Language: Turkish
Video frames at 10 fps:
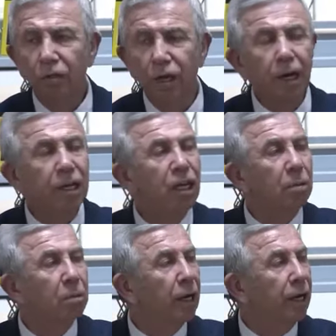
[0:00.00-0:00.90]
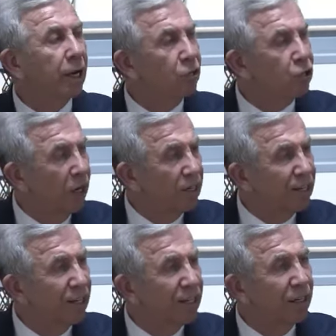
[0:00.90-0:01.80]
daha iyi bir hayat
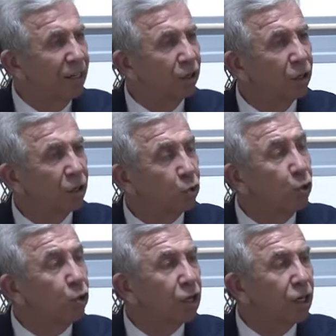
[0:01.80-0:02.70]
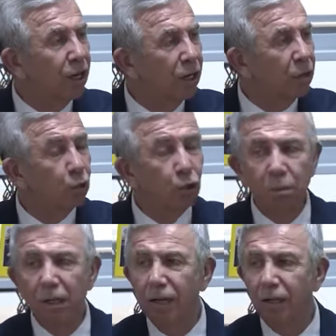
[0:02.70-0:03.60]
şartlarını Türkiye'ye,
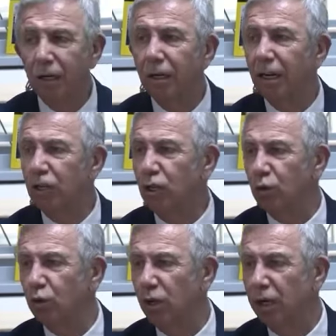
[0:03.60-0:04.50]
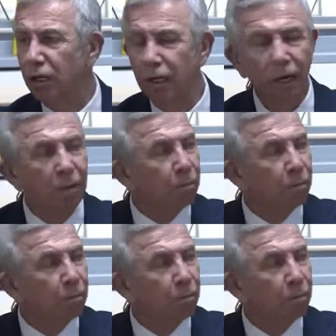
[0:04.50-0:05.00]
Türk milletini nasıl sunarız?